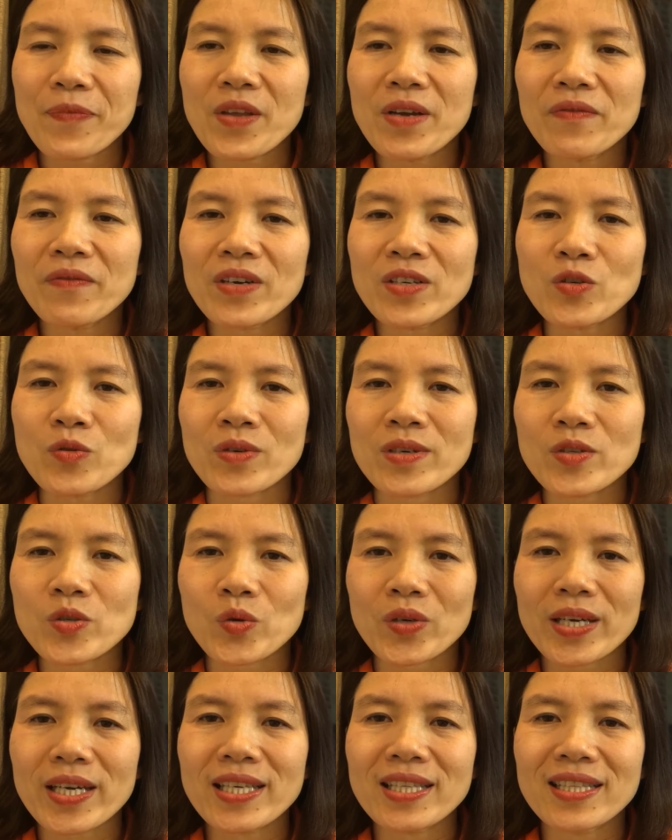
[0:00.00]
nhưng với chủ ngữ
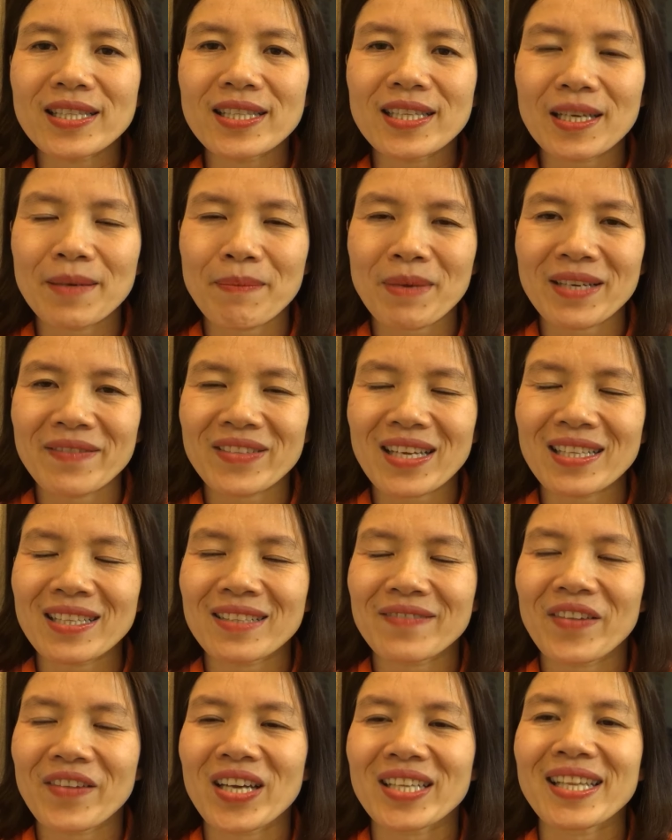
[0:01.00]
số ít thì mình
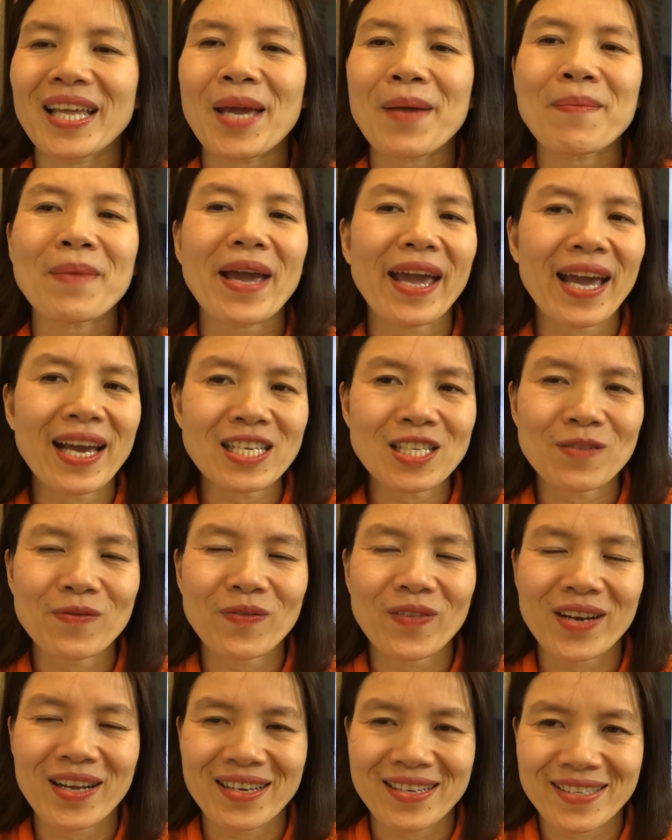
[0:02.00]
cần phải thêm
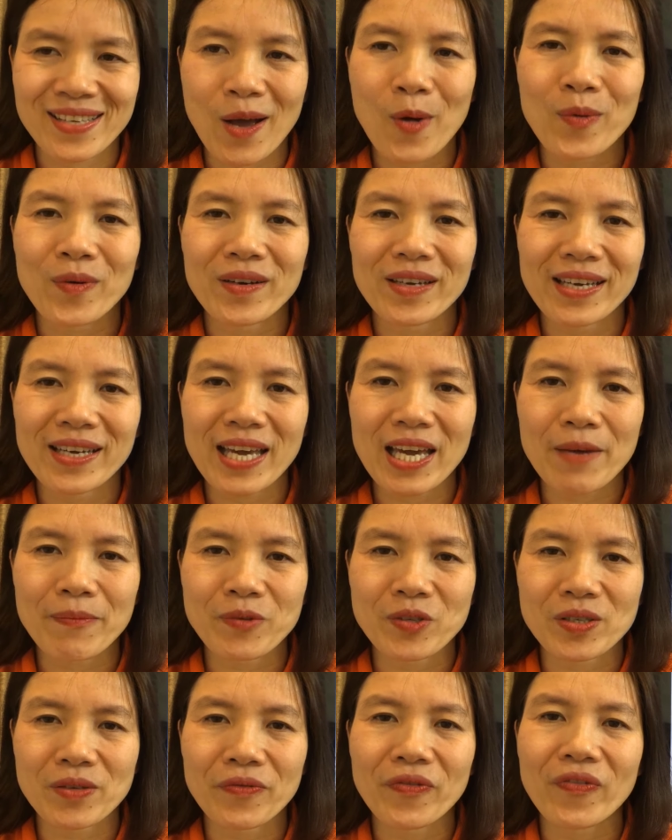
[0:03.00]
s vào đằng sau
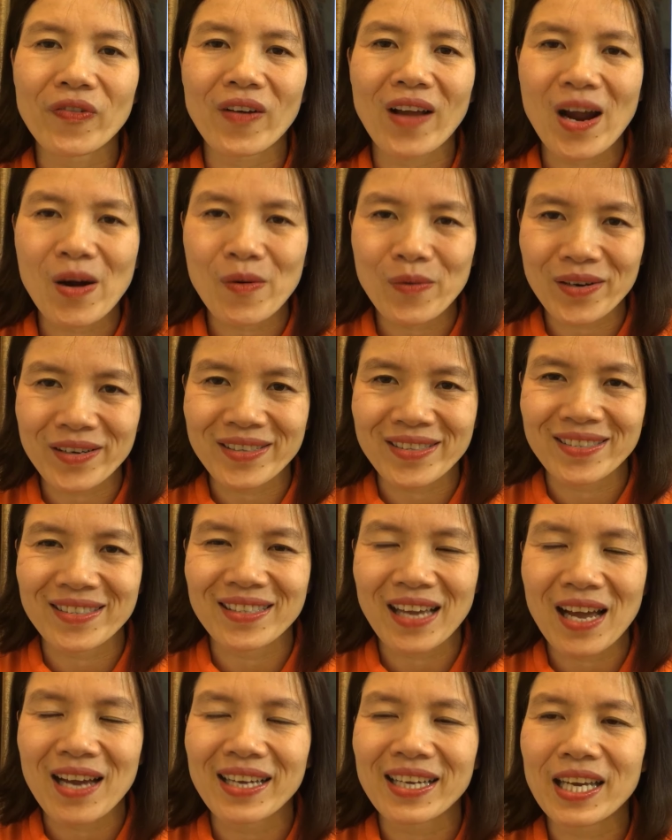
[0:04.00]
gives flowers nha
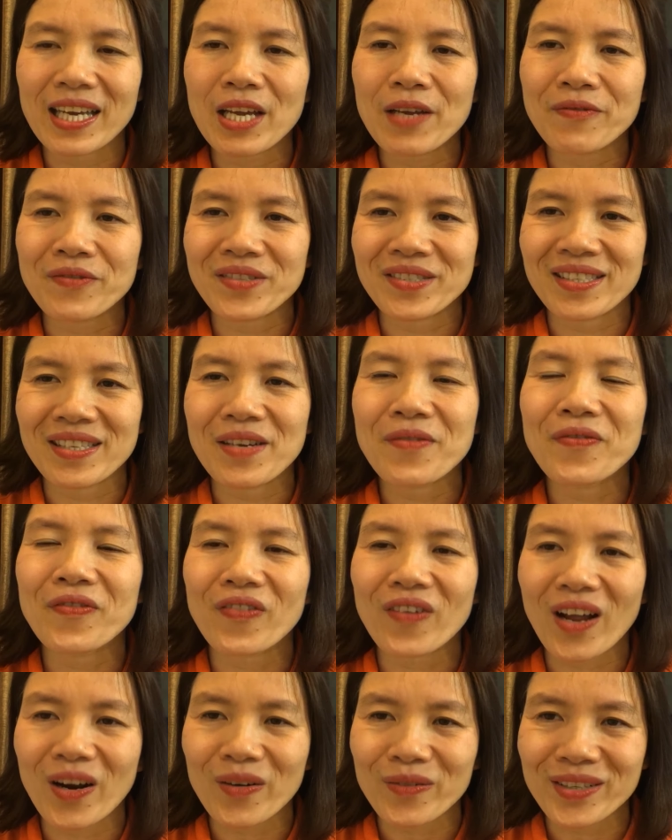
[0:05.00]
dạ, yeah, gives
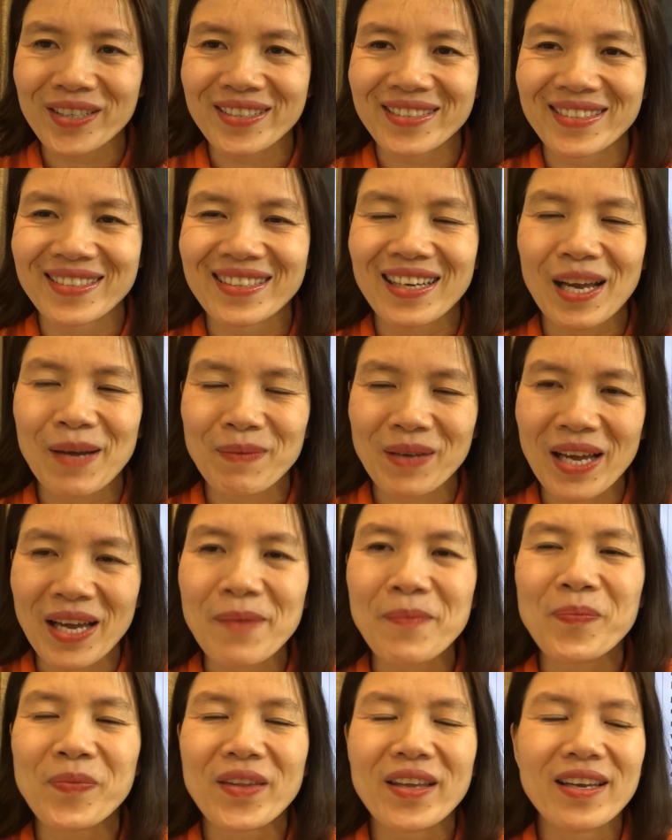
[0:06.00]
flowers các em
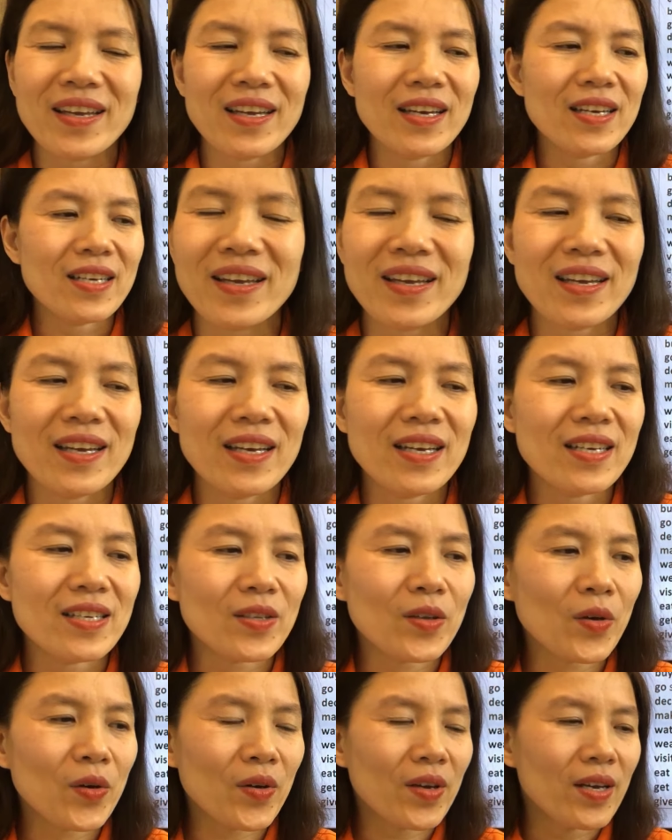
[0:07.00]
nhé
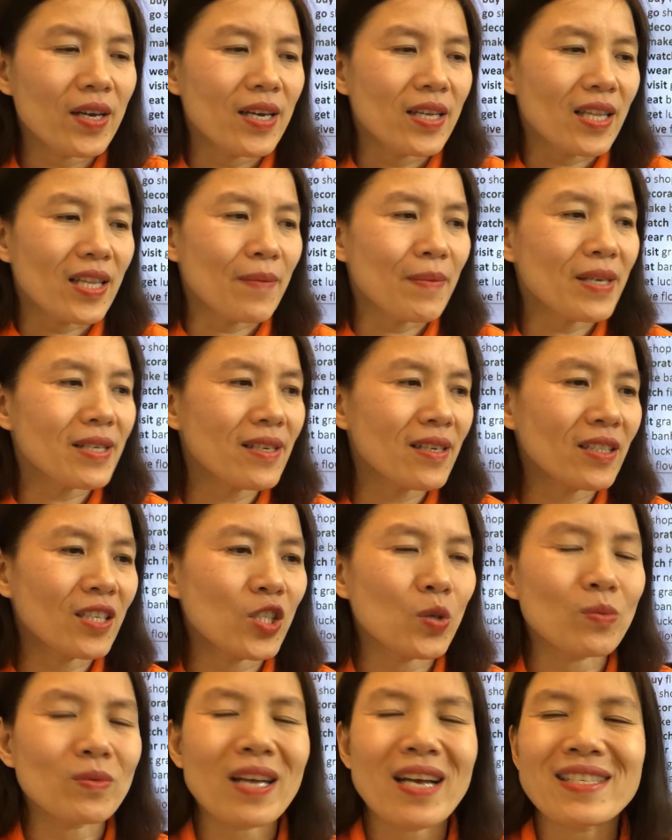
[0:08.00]
rồi thế bây giờ
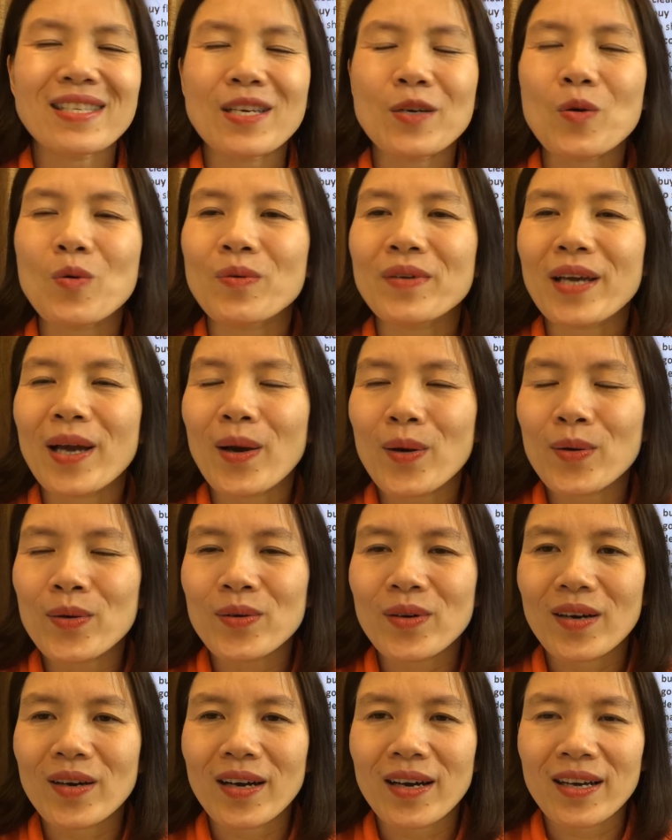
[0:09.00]
thì chúng ta sẽ cùng
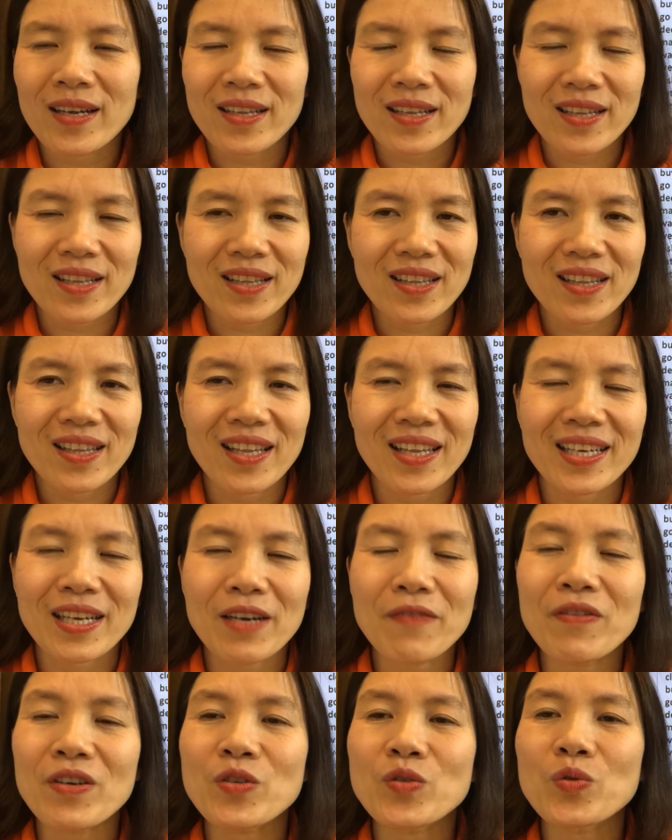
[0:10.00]
nhau uh, lấy
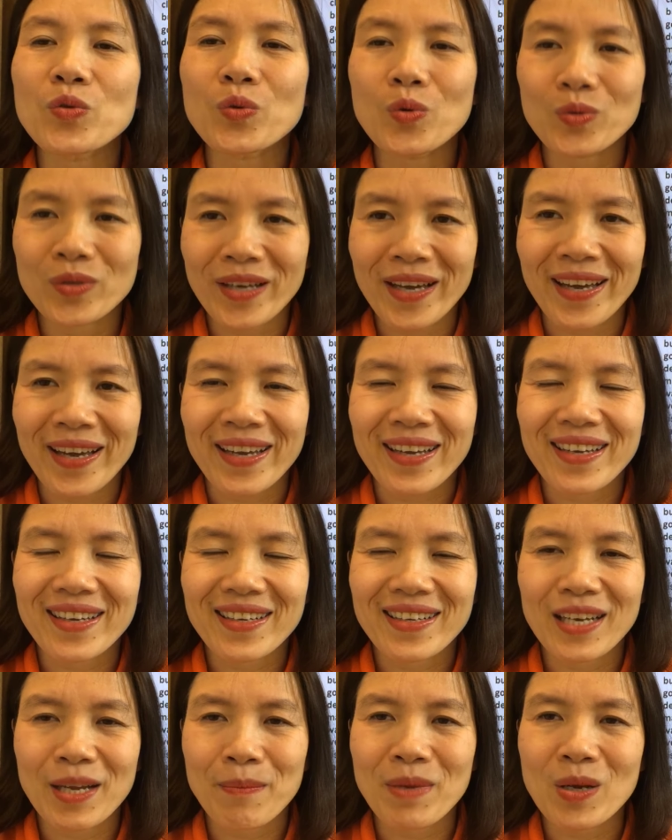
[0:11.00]
các ví dụ cụ thể
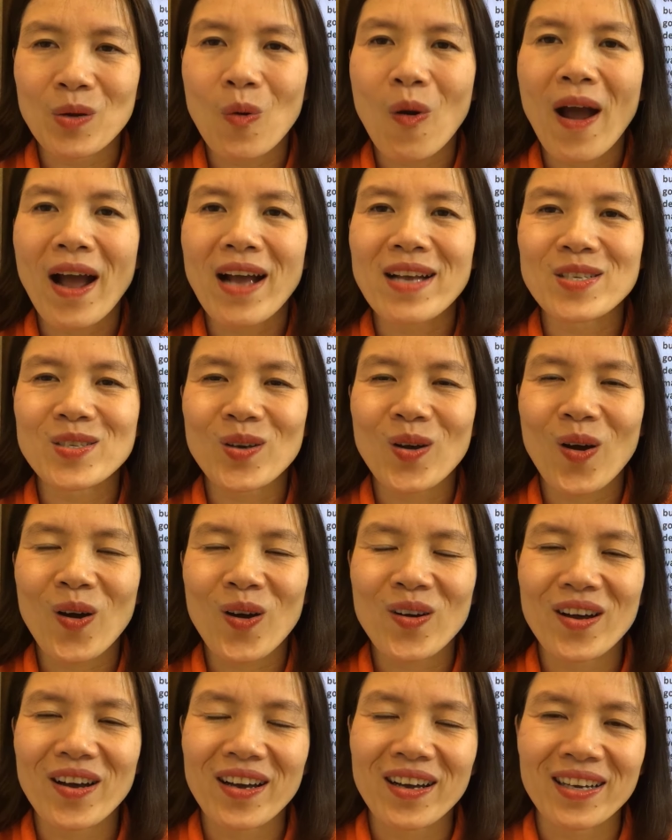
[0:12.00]
để minh họa
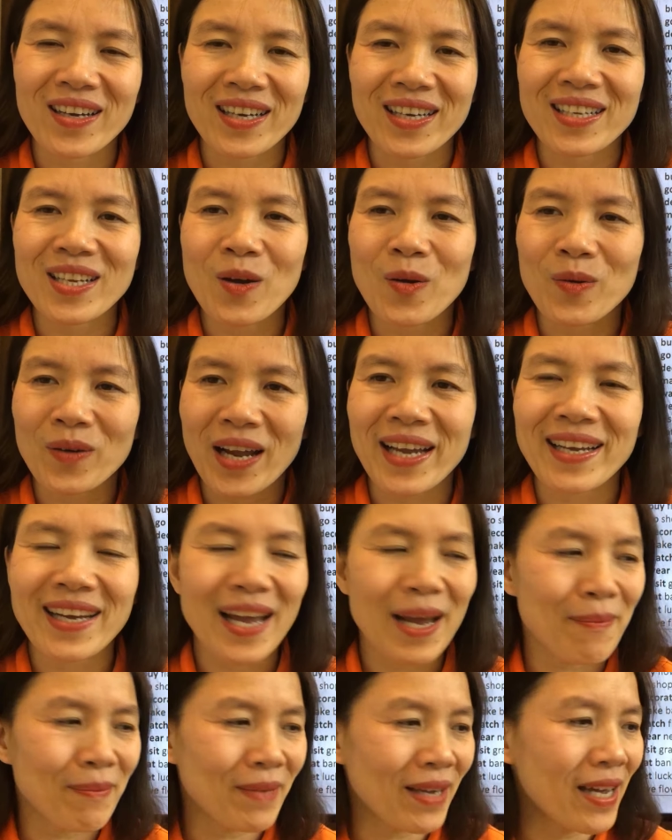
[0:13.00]
cho uh, cái điều này
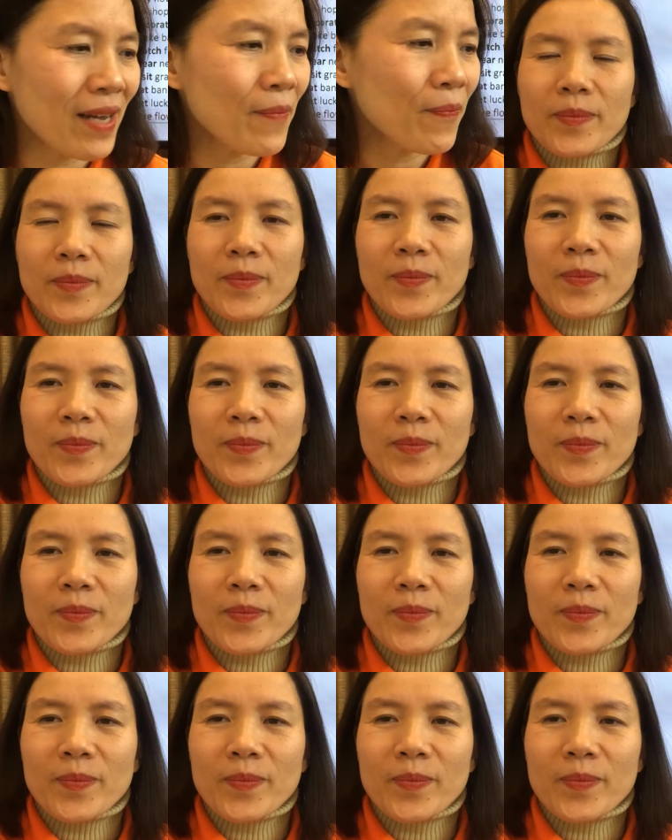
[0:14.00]
các em nhé